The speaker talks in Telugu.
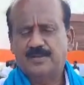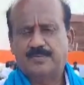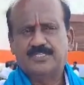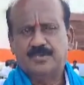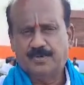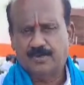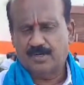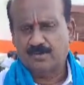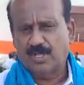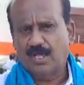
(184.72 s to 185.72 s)
అని చెప్పేసి ఇప్పటి
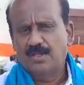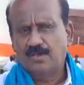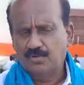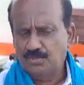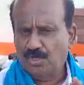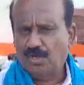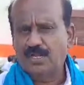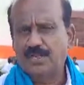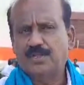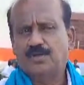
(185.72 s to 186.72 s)
వరకు కూడా
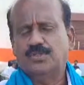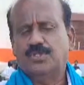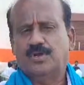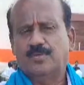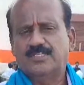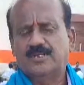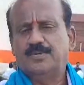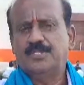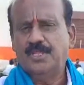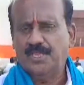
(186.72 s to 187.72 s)
ఉద్యోగాలు ఇంటికి ఉద్యోగం అని
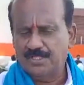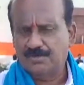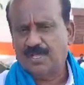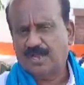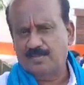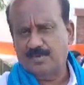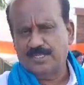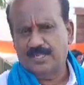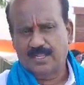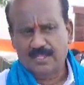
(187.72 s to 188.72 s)
చెప్పి ఏది కూడా
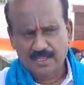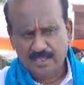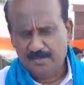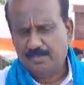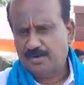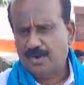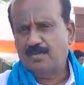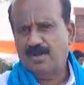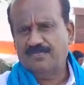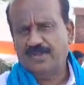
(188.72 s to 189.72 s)
కంప్లీట్ చేయలేదు ఇప్పుడు
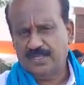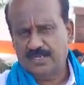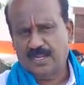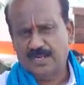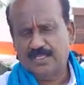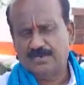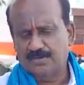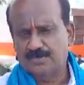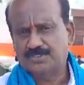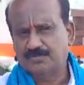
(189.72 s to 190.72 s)
రుణమాఫీ అని నాలుగైదు
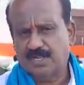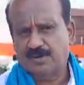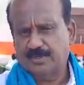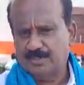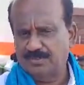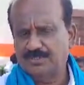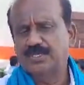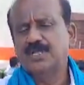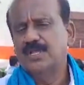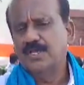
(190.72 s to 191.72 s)
రోజుల నుంచి వారం పది రోజుల
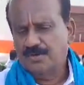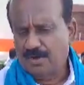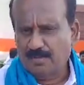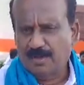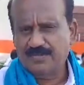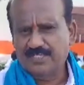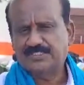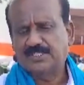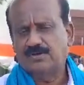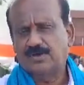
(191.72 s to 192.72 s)
నుంచి రుణమాఫీ
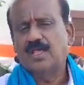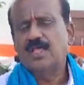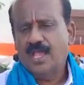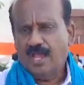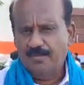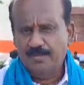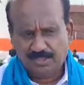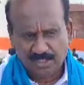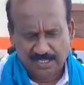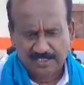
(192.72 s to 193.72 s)
చేస్తా ఉన్నారు అవి
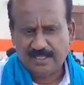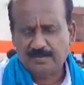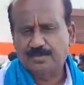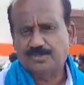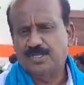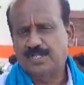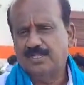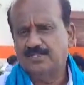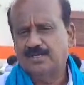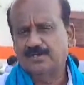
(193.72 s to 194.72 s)
మిత్తులకే సరిపోతున్నాయి
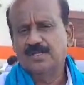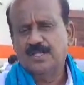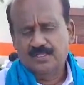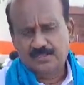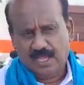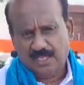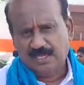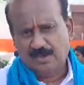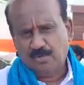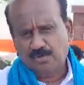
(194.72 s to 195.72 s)
రైతులకు
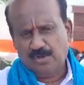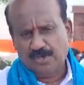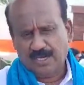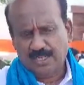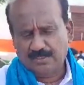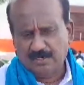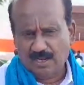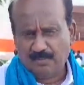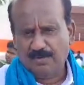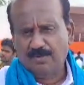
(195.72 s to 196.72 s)
దాదాపు ఒక్కొక్క రైతుకు
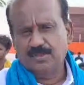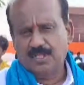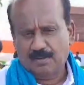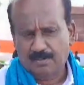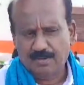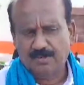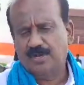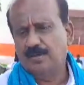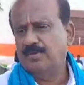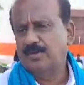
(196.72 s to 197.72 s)
నలభై వేలు యాభై వేలు
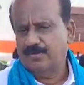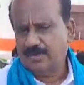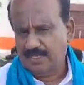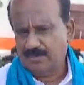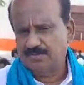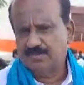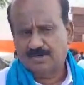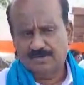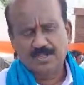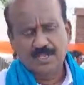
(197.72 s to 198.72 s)
డెబ్బై వేల వరకు ఈ రోజు
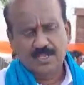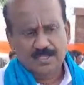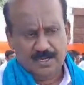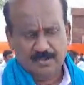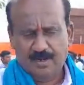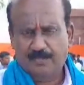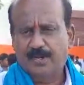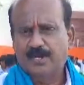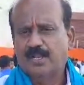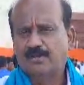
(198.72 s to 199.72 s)
వరకు రెండు వేల
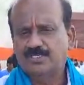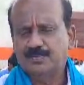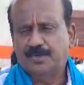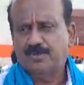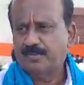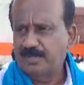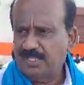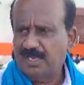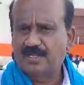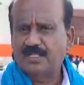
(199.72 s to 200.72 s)
పద్నాలుగు నుంచి ఇప్పటి వరకు
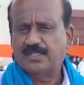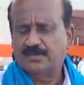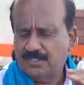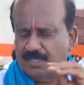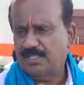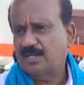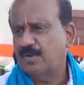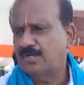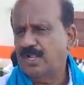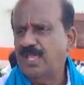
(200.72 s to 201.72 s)
మిత్తి కట్టిన
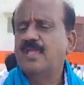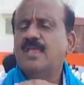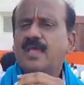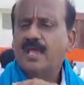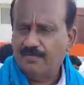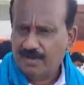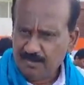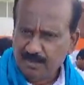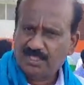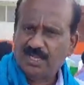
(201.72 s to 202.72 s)
సందర్భాలు ఉన్నాయి
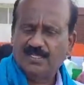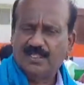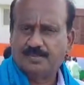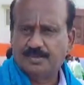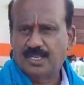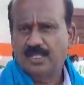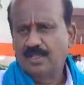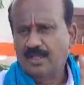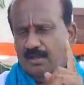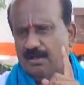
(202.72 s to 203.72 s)
అవన్నీ మిత్తులకే సరిపోతున్నాయి
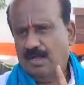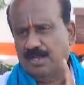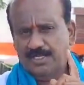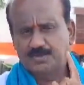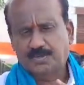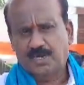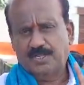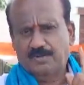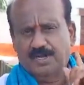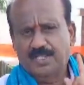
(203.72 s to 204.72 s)
కాంగ్రెస్
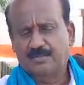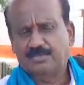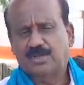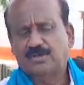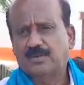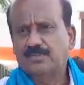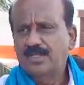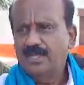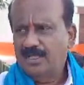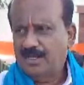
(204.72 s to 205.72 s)
పార్టీ ఒకటే చెప్తా ఉన్నాం
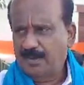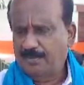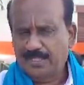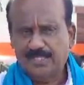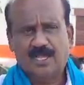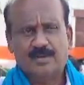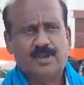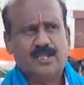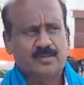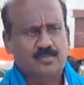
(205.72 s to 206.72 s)
రేపు అధికారం
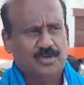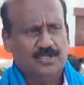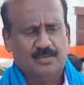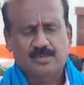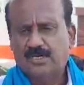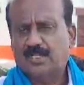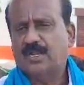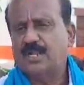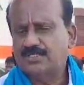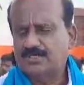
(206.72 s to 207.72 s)
రాగానే మొట్టమొదటి
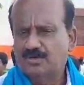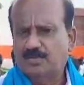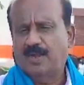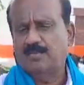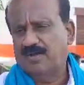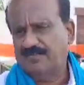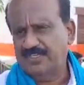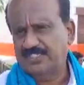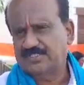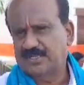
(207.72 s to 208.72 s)
రెండు లక్షల రూపాయలు మాఫీ
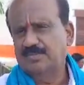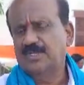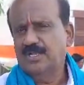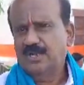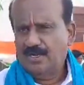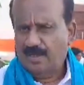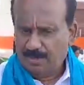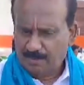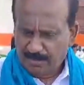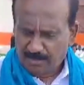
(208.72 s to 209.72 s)
చేస్తాం
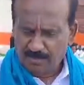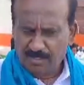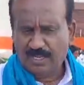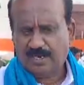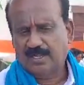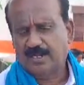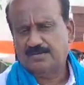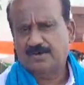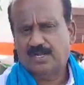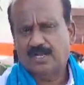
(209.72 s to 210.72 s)
డబల్ బెడ్రూమ్ ఇల్లు ఎక్కడ
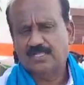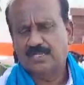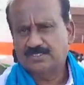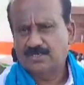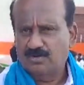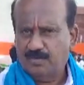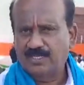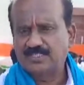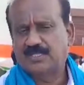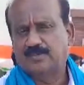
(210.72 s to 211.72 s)
కట్టుకుంటే అక్కడ ఐదు లక్షల
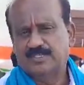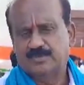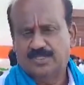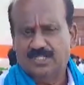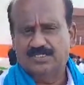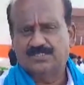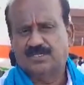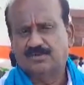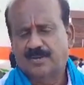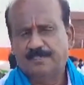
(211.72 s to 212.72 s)
రూపాయలు ఇస్తామని చెప్పి
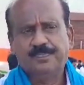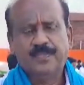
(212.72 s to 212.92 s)
తెలియజేస్తా ఉన్నాం